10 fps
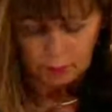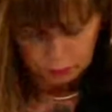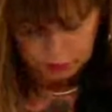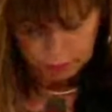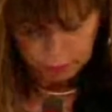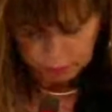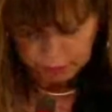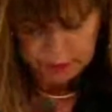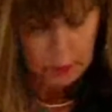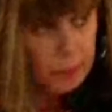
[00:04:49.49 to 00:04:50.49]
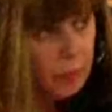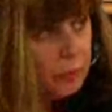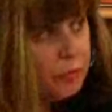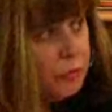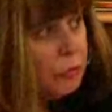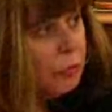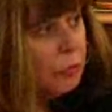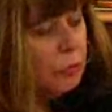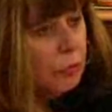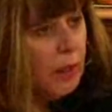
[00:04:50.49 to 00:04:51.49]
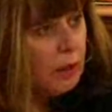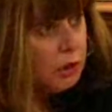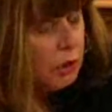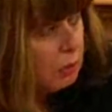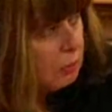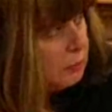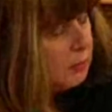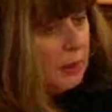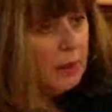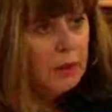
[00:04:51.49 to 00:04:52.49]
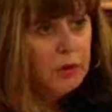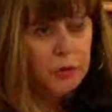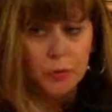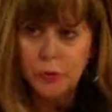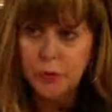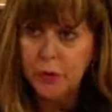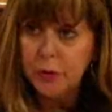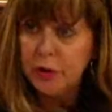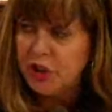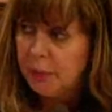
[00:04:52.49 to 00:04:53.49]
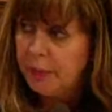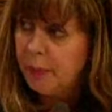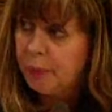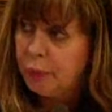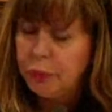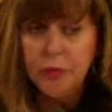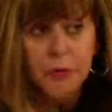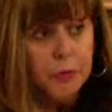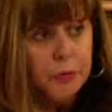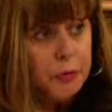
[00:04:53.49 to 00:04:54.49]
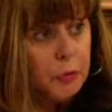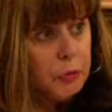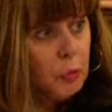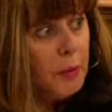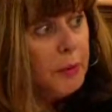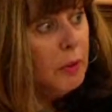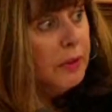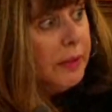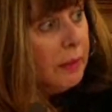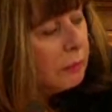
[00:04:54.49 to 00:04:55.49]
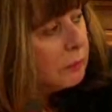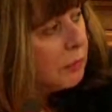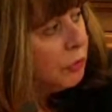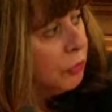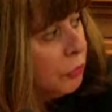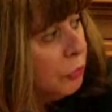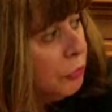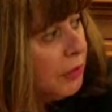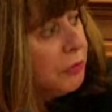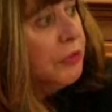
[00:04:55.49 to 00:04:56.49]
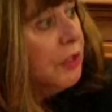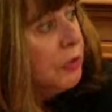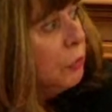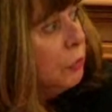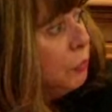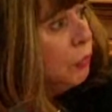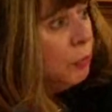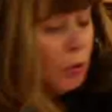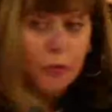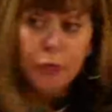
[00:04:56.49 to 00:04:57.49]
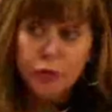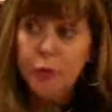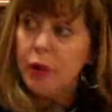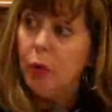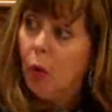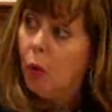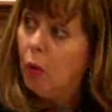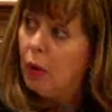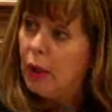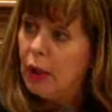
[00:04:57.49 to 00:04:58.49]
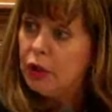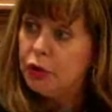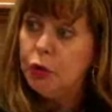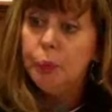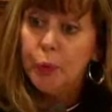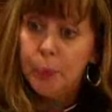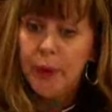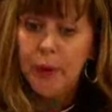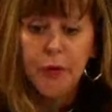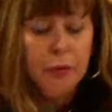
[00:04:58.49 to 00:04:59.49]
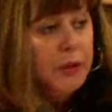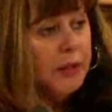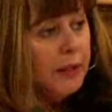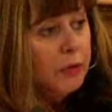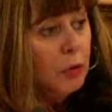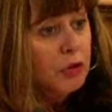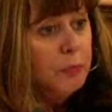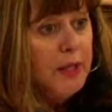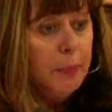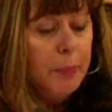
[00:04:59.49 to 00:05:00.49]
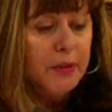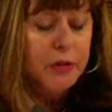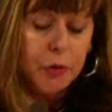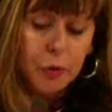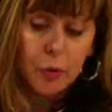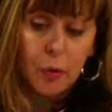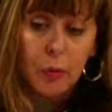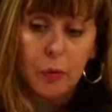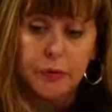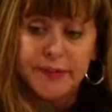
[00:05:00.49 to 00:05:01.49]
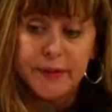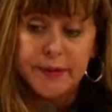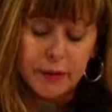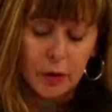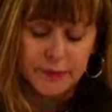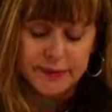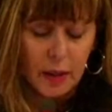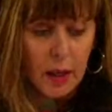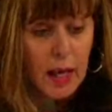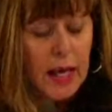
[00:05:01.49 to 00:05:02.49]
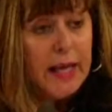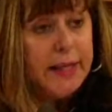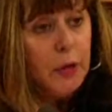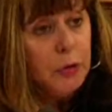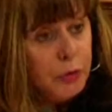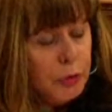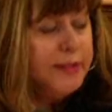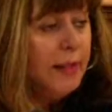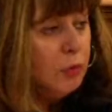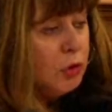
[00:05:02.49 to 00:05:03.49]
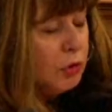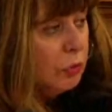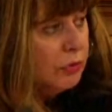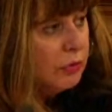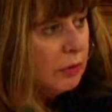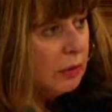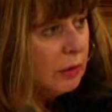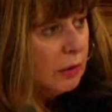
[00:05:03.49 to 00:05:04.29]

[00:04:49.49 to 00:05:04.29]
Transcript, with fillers: Alors, je répondrai d'abord sur euh, l'argent. Je ne donne jamais plus de ce que ce qu'on m'a demandé. Quand euh, une association me demande 12 000 euros, je ne peux pas lui donner 14 000 parce que euh, c'est comme ça. Il y a une deuxième chose,